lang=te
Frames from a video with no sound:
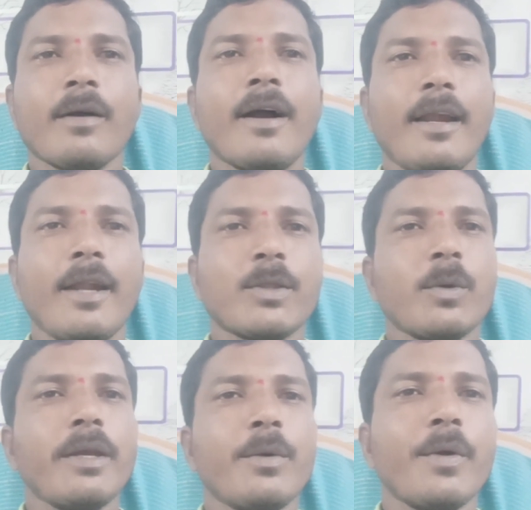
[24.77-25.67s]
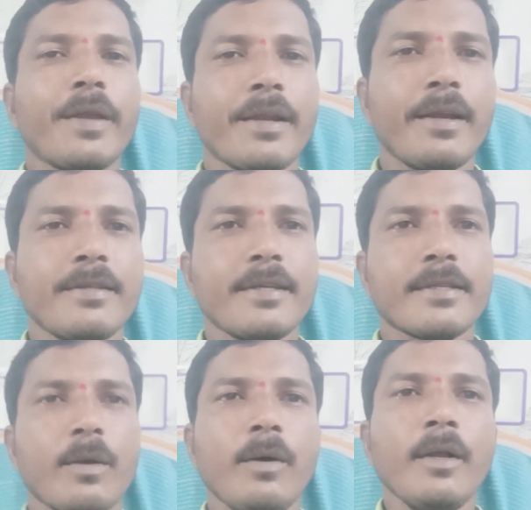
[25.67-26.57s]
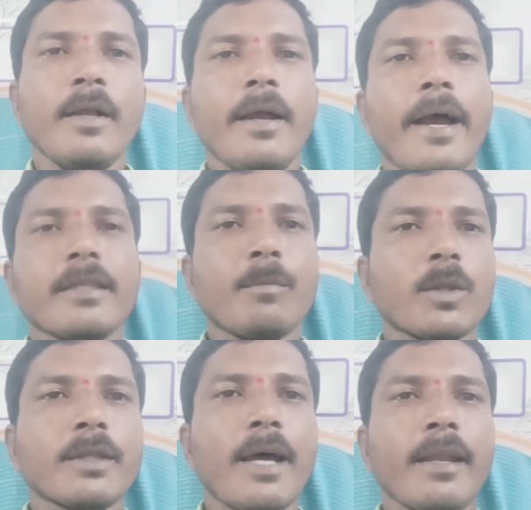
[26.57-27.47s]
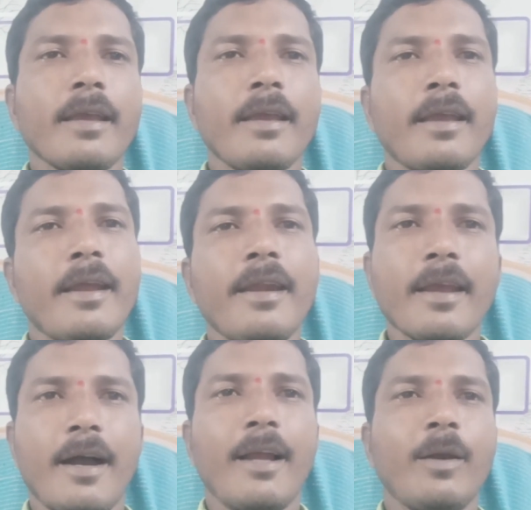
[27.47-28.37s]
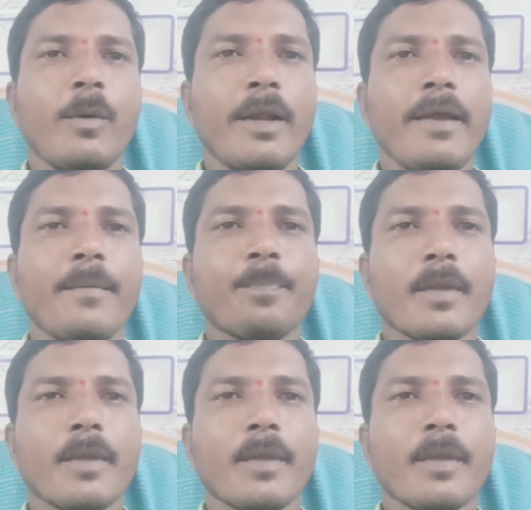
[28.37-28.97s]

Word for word: ఖాళీలతో ఈ నోటికి రిలీజ్ చేస్తారు అయితే మొత్తానికి ఎన్ని ఖాళీలు ఉన్నాయి